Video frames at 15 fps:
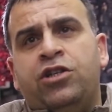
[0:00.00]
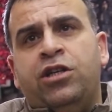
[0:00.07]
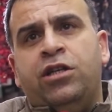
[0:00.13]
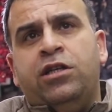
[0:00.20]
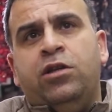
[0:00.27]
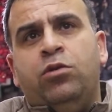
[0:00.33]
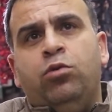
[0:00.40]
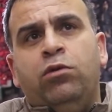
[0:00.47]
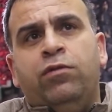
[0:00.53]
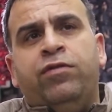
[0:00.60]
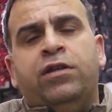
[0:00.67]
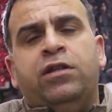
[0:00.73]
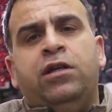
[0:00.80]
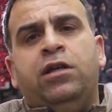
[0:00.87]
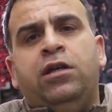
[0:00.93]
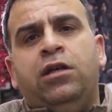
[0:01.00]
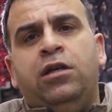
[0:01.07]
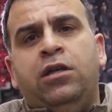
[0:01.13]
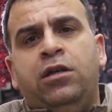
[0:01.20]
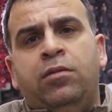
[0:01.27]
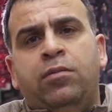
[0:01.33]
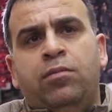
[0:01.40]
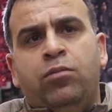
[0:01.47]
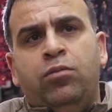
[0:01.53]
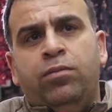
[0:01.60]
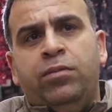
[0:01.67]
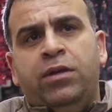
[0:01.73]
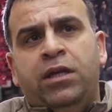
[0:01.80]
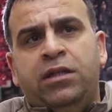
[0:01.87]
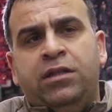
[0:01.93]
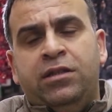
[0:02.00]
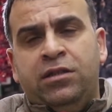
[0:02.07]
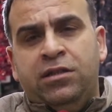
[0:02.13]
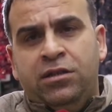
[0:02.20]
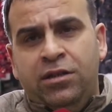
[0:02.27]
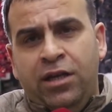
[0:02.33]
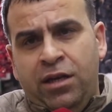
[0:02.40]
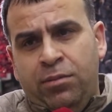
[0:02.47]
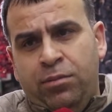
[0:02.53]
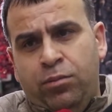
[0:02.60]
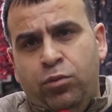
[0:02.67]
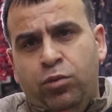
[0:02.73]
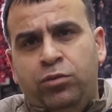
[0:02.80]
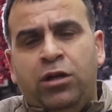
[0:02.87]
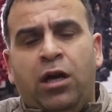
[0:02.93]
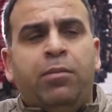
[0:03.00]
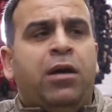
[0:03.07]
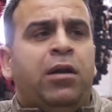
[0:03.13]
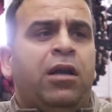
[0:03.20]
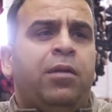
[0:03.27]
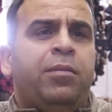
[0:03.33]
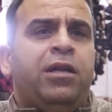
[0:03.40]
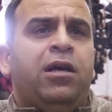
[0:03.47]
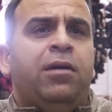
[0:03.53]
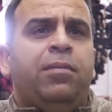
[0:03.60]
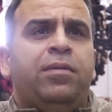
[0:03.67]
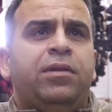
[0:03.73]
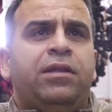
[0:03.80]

Geçerken Urfa'da e, yani de, bu tam anlamıyla